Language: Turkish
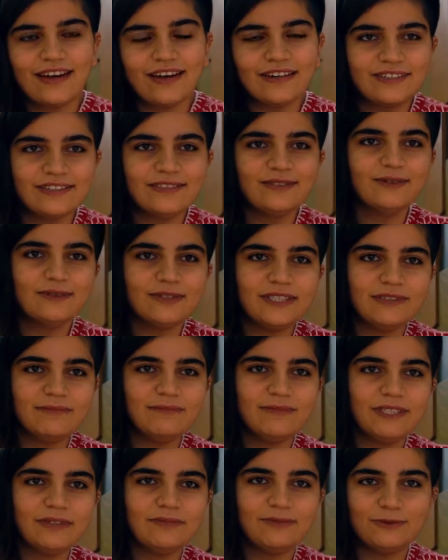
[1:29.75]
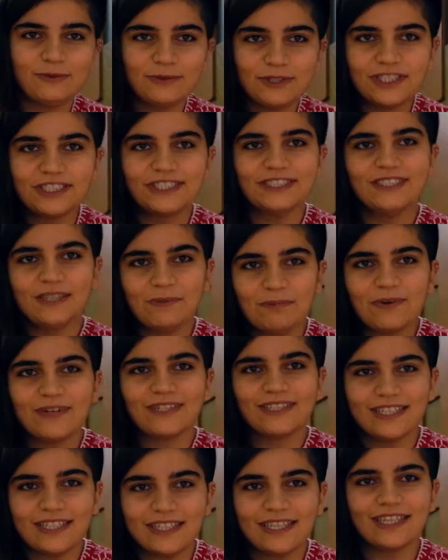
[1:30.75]
dersin öğretmeni Türkçesini de
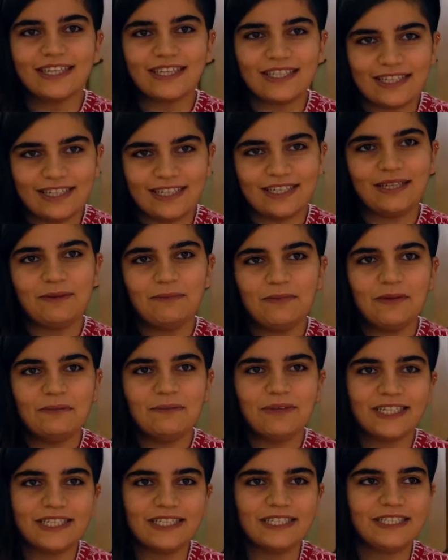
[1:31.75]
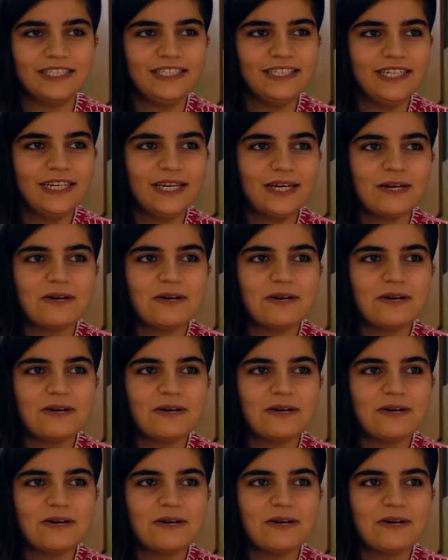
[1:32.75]
pratik edebilmek için